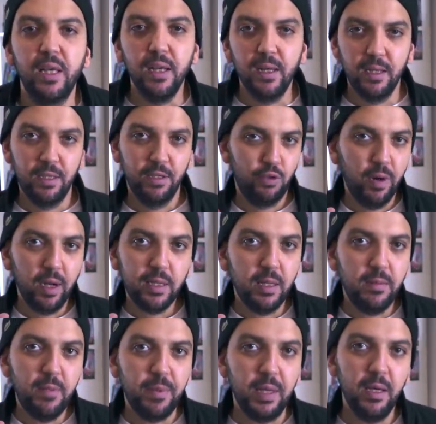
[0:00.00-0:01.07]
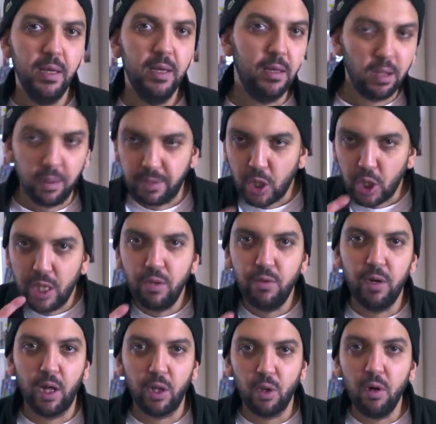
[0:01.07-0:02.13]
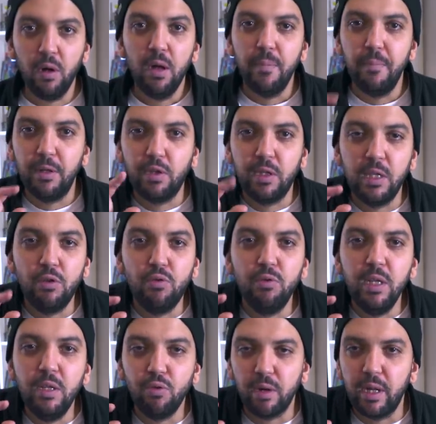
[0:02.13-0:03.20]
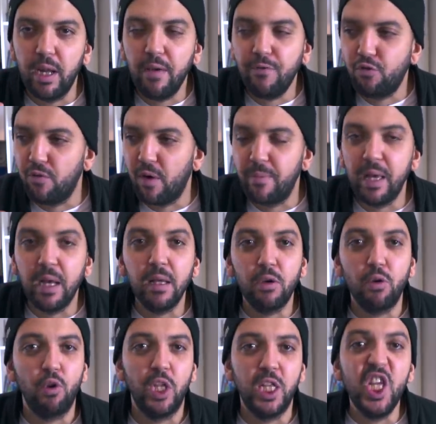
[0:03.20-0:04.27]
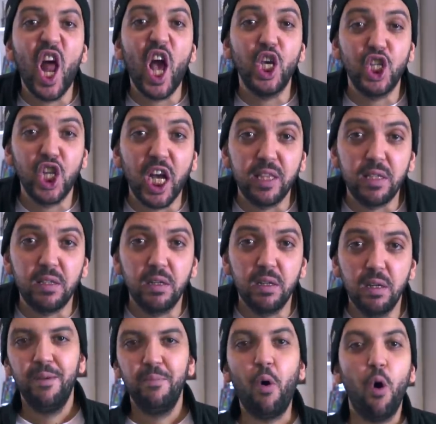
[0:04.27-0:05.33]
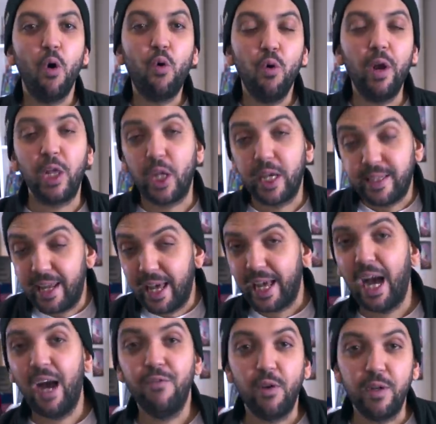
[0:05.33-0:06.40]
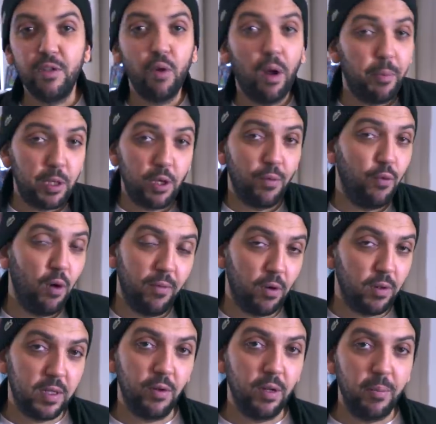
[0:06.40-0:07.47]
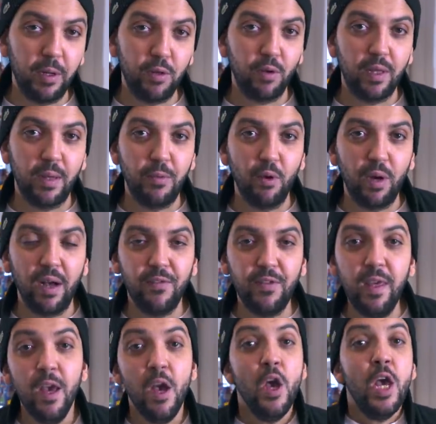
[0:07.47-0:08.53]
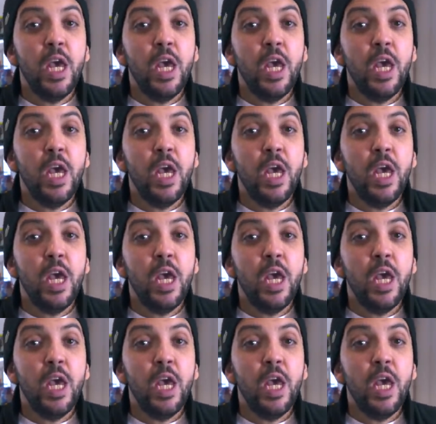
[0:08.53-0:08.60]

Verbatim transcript: Tu vois, c'est bipé. Comme ça je gagne de l'argent, mais si tu lis sur l'élève, tu vois bien que j'ai dit ah Bon, en gros, là, j'accélère grave dans l'histoire parce qu'il faut avancer, on n'est pas sur sa biographie.